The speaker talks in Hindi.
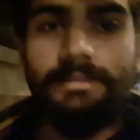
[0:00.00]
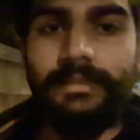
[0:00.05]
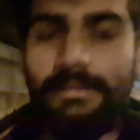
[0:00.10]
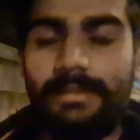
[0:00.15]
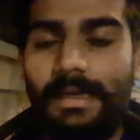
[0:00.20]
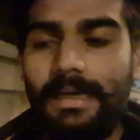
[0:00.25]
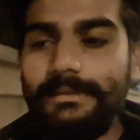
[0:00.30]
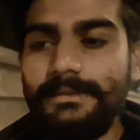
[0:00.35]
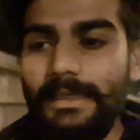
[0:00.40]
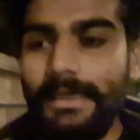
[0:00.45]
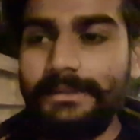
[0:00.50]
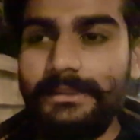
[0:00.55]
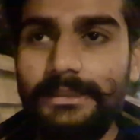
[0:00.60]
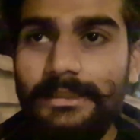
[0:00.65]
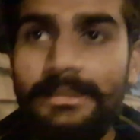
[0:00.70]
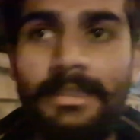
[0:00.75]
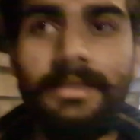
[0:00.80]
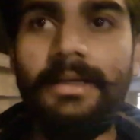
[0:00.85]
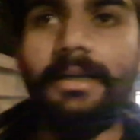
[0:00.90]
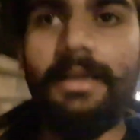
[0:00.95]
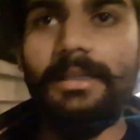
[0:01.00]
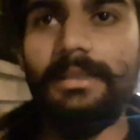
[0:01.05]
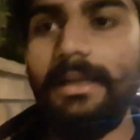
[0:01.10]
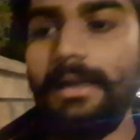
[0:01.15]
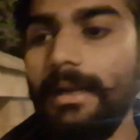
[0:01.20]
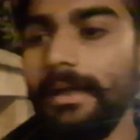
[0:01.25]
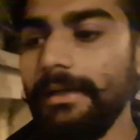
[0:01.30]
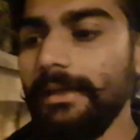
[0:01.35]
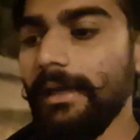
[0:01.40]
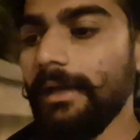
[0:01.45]
सी क्लास सी स्टैंडर्ड के अंदर
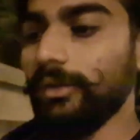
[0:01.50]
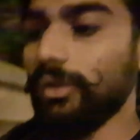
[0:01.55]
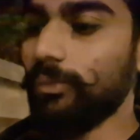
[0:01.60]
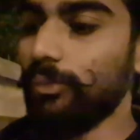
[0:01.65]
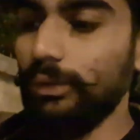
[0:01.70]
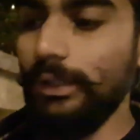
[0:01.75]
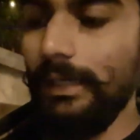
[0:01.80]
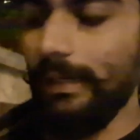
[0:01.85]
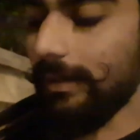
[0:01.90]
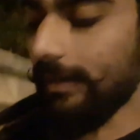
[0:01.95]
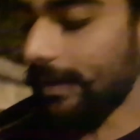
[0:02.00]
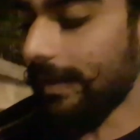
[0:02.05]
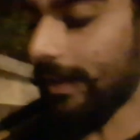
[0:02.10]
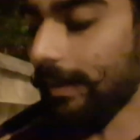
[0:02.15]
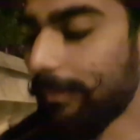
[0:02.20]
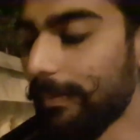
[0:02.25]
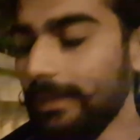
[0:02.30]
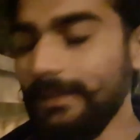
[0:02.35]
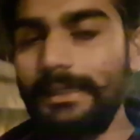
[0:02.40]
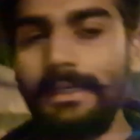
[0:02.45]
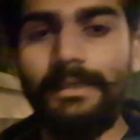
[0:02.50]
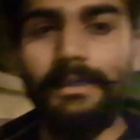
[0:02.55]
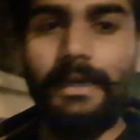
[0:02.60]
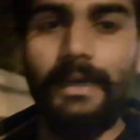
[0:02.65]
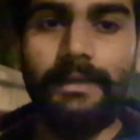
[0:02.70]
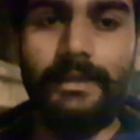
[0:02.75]
नहीं है तो मुझे लग रहा है कि जान ये